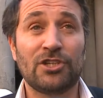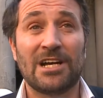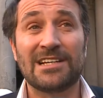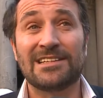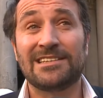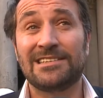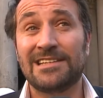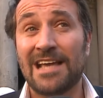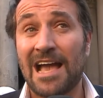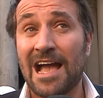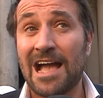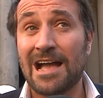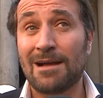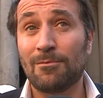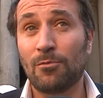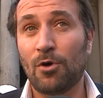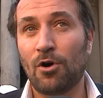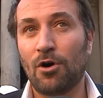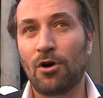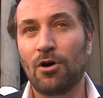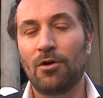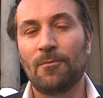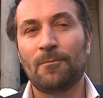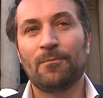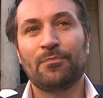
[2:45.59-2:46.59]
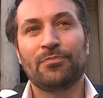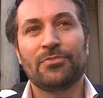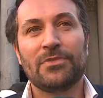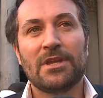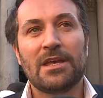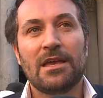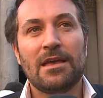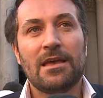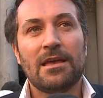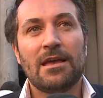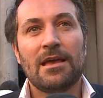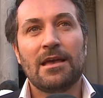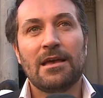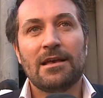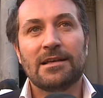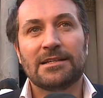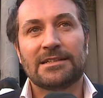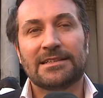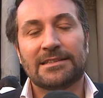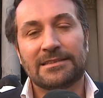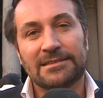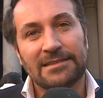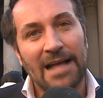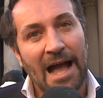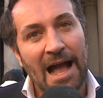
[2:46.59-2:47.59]
Già siamo
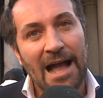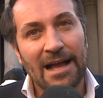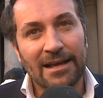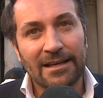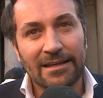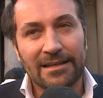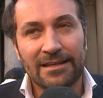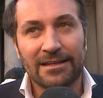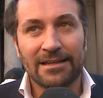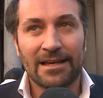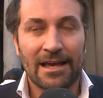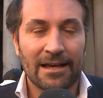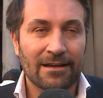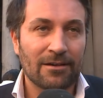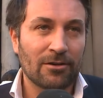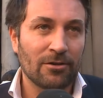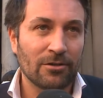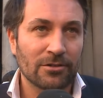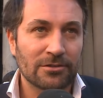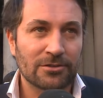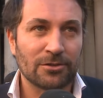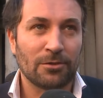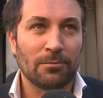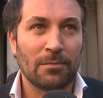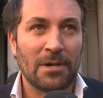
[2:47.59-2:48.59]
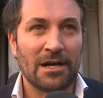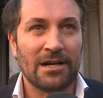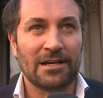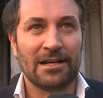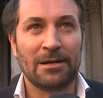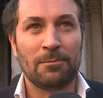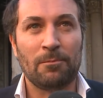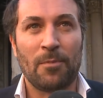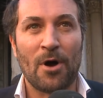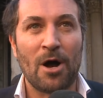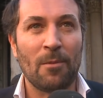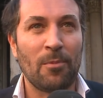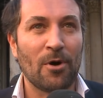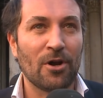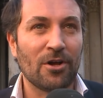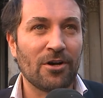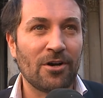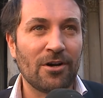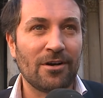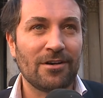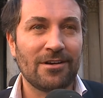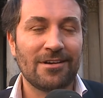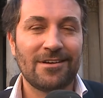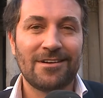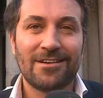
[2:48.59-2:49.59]
stanchi, ecco, insomma, il
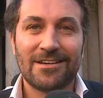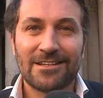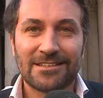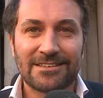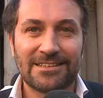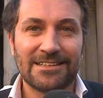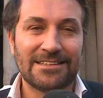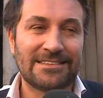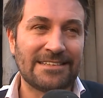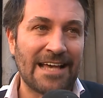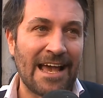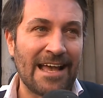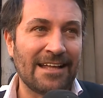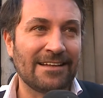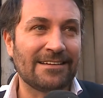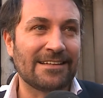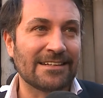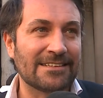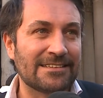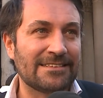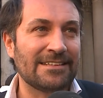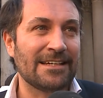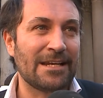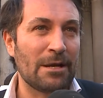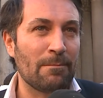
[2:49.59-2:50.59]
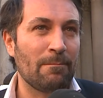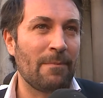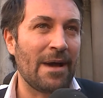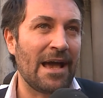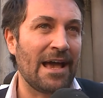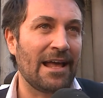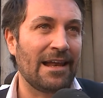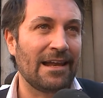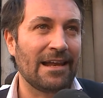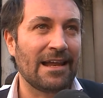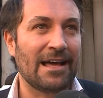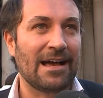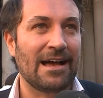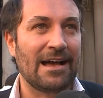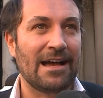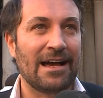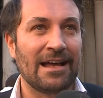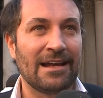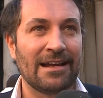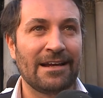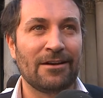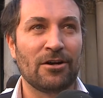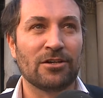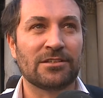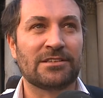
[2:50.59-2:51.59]
popolo si sente e si ribella
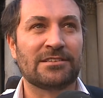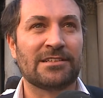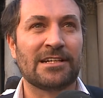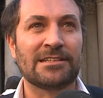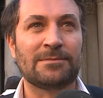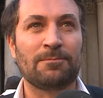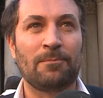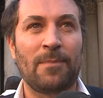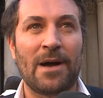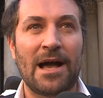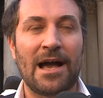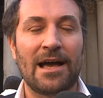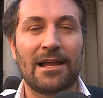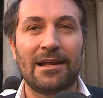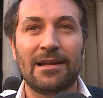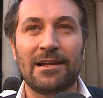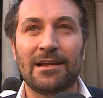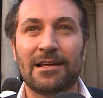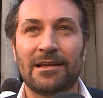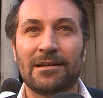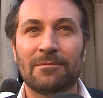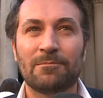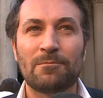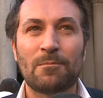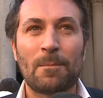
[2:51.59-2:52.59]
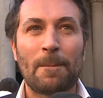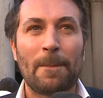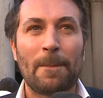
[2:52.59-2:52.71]
alle nostre spalle